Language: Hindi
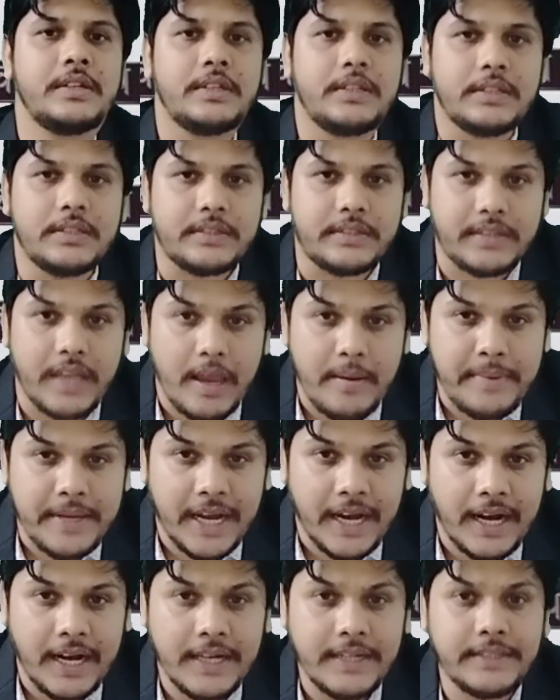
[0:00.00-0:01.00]
जय
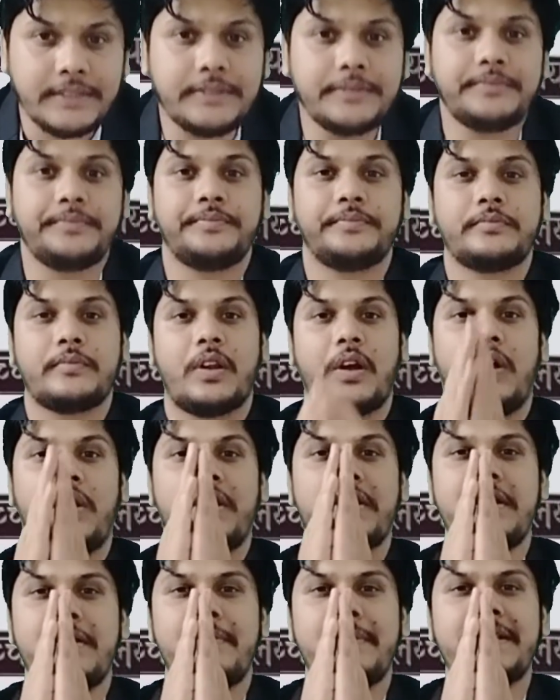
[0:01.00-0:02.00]
बिहार
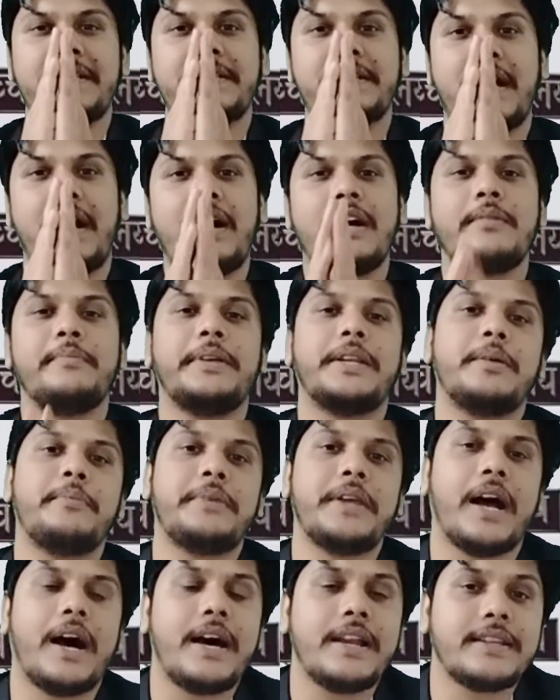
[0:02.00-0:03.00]
और नमस्कार मेरे
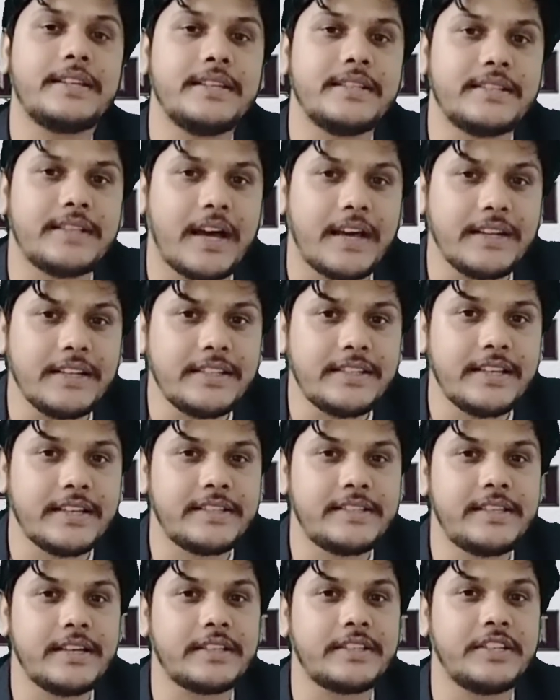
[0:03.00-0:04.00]
बिहार के सारे
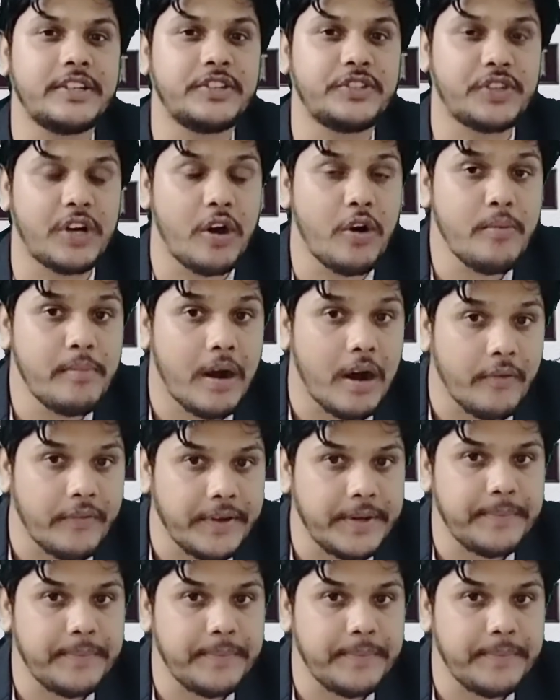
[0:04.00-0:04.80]
शिक्षक शिक्षिकाओं भाभी